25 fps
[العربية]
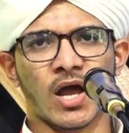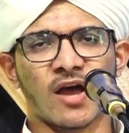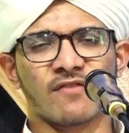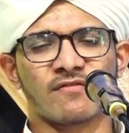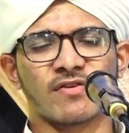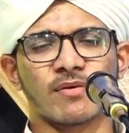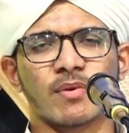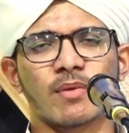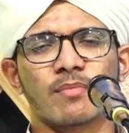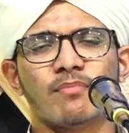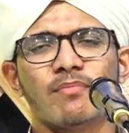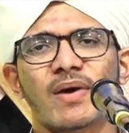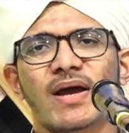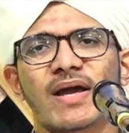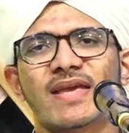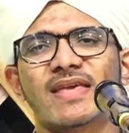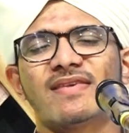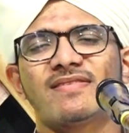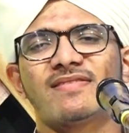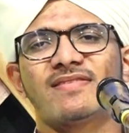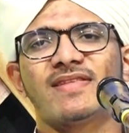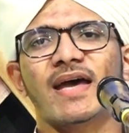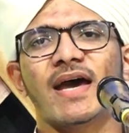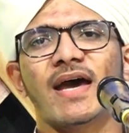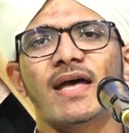فمما
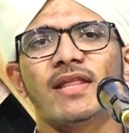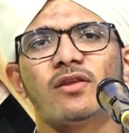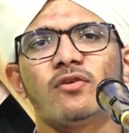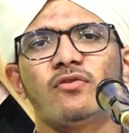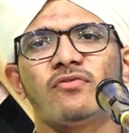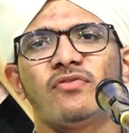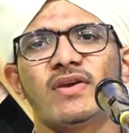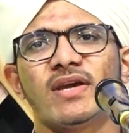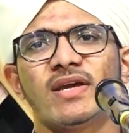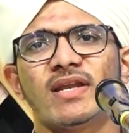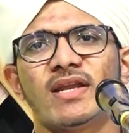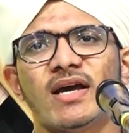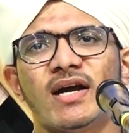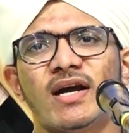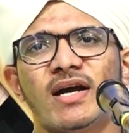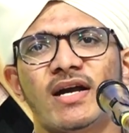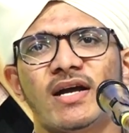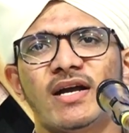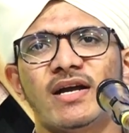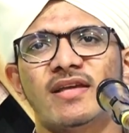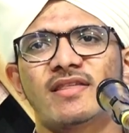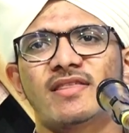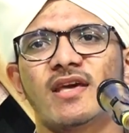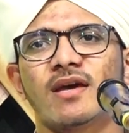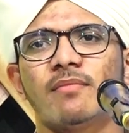يزداد فينا
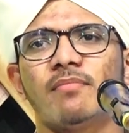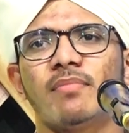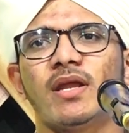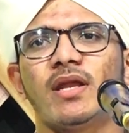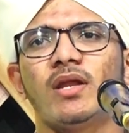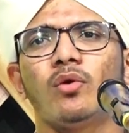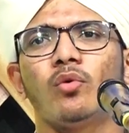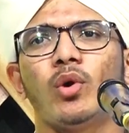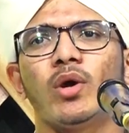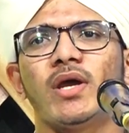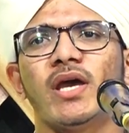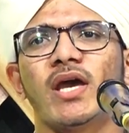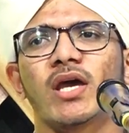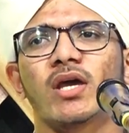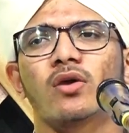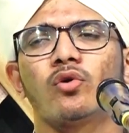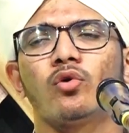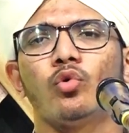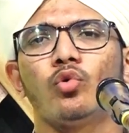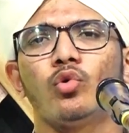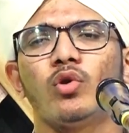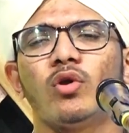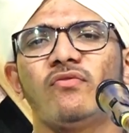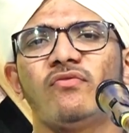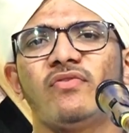عجبا
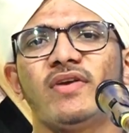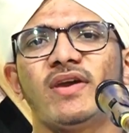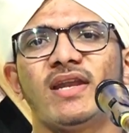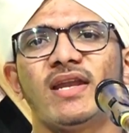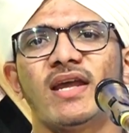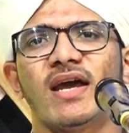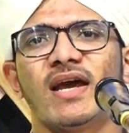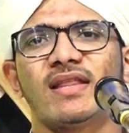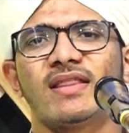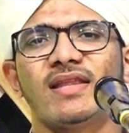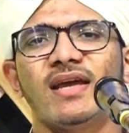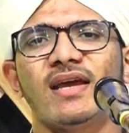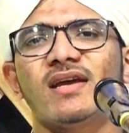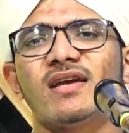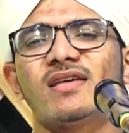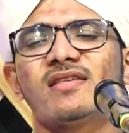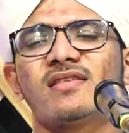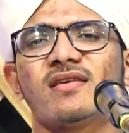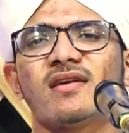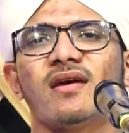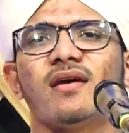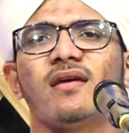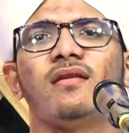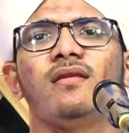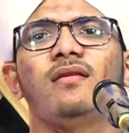ويكون فينا
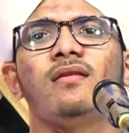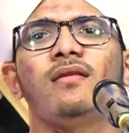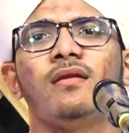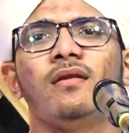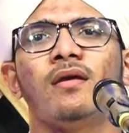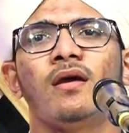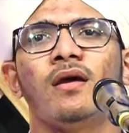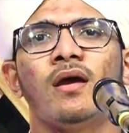دهشا